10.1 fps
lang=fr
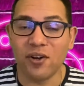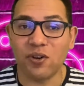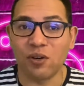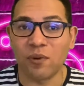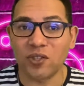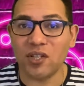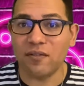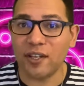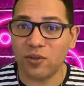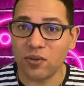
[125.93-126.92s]
comment j'ai
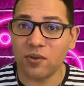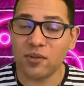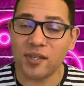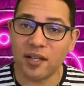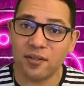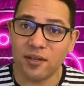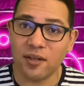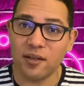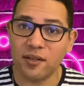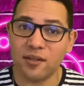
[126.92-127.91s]
vécu cette,
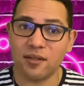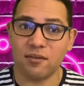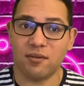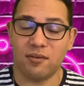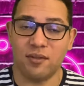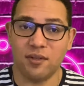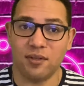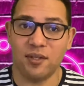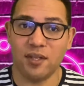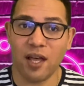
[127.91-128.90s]

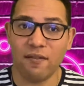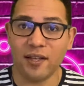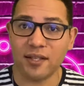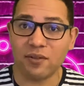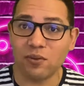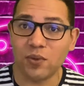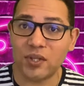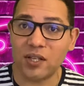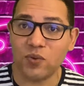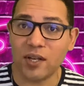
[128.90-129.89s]
avec cette
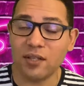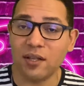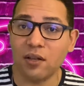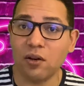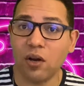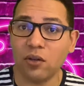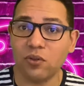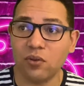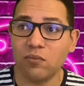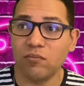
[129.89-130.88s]
homosexualité lors de